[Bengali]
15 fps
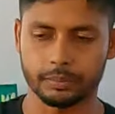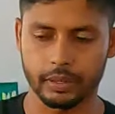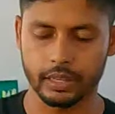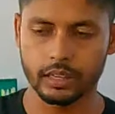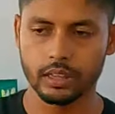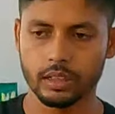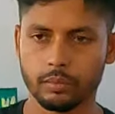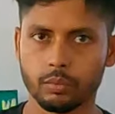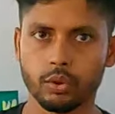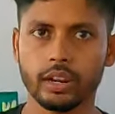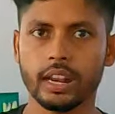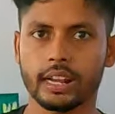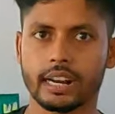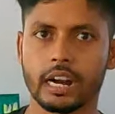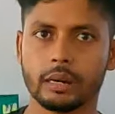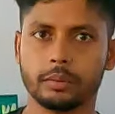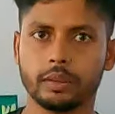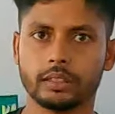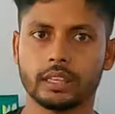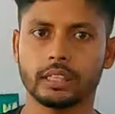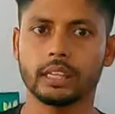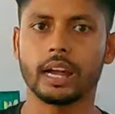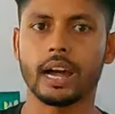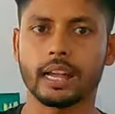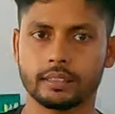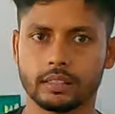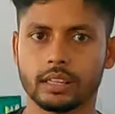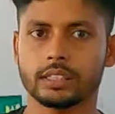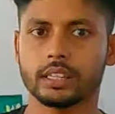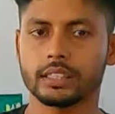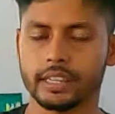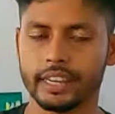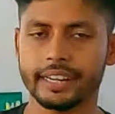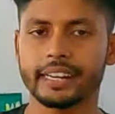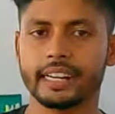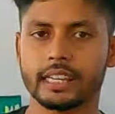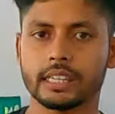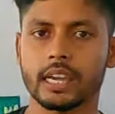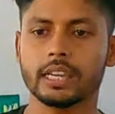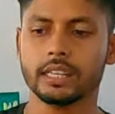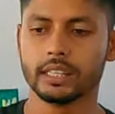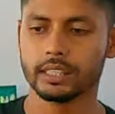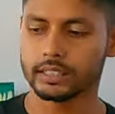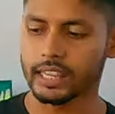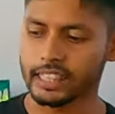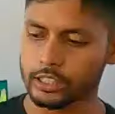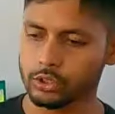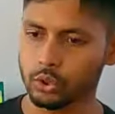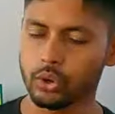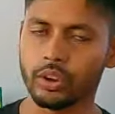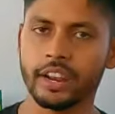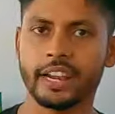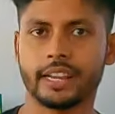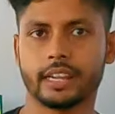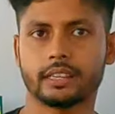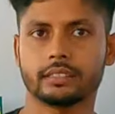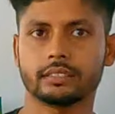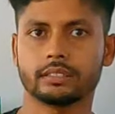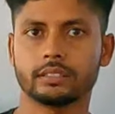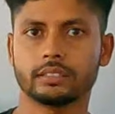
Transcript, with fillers: কাটবে মহিলা কাটবে তাদের হাতটা যাতে কেটে না যায় তাদের জন্য এটা